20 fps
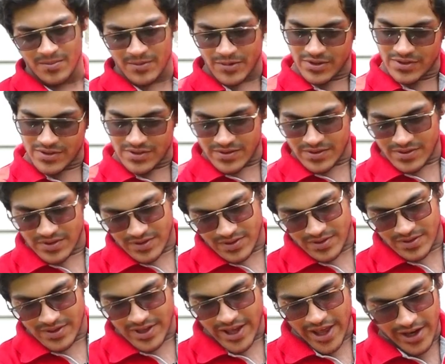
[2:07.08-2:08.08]
బికాజ్
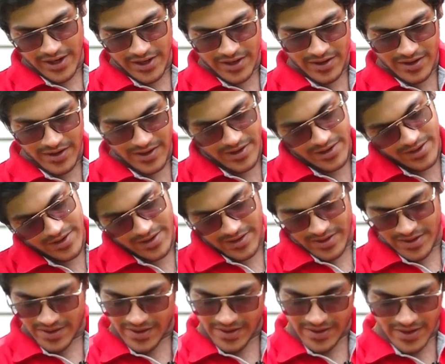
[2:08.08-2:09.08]
క్యారెక్టర్
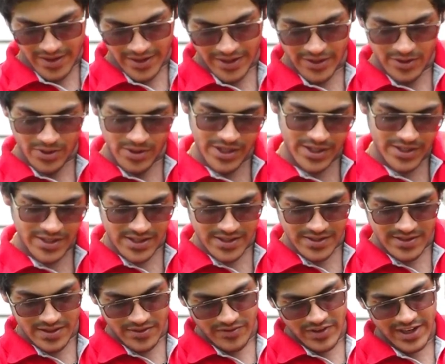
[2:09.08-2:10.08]
హీరోగా
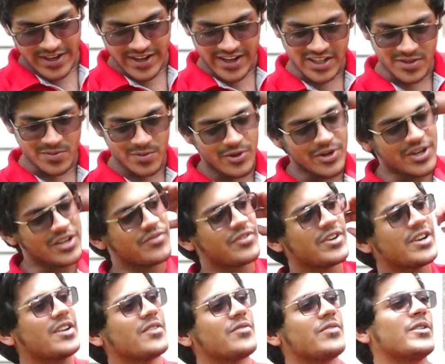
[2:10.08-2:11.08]
చేస్తే వీ కెన్ ఎక్స్ప్లోర్
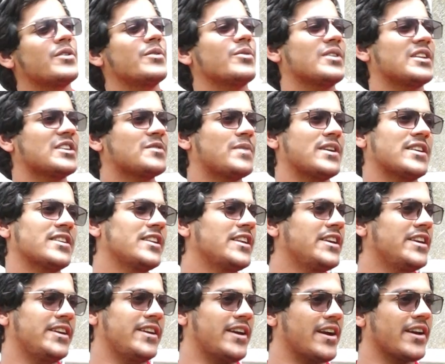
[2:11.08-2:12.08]
డిఫరెంట్ డిఫరెంట్ రోల్స్
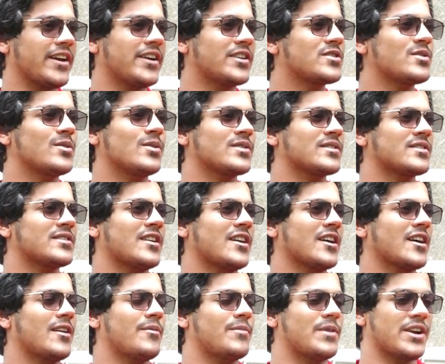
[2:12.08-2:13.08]
ఎస్పెషలీ యంగ్ ఏజ్లో వస్తున్నా
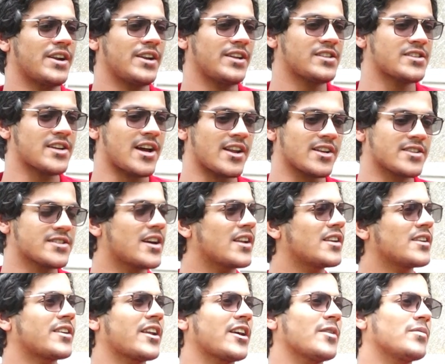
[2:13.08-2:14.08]
కాబట్టి చాలా
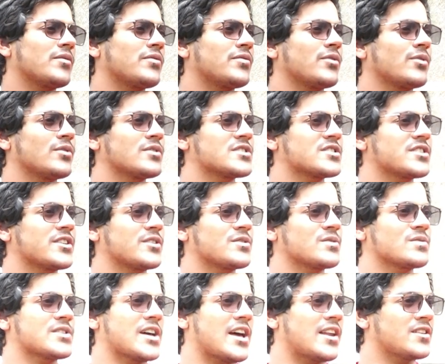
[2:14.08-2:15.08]
చాలా టైప్ ఆఫ్ రోల్స్
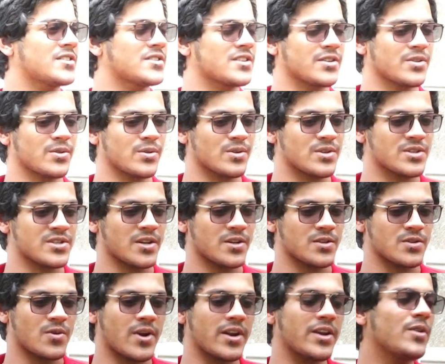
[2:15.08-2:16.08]
చేయొచ్చు ఛాలెంజింగ్ రోల్స్
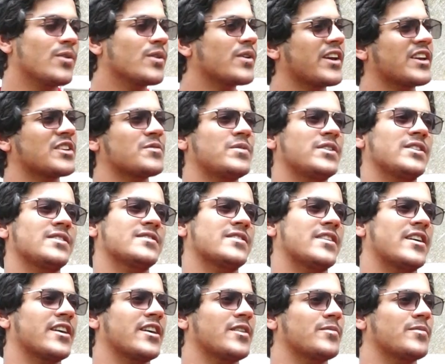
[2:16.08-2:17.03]
చేయొచ్చు అన్నీ ఒక ఎక్స్పీరియన్స్ లాగా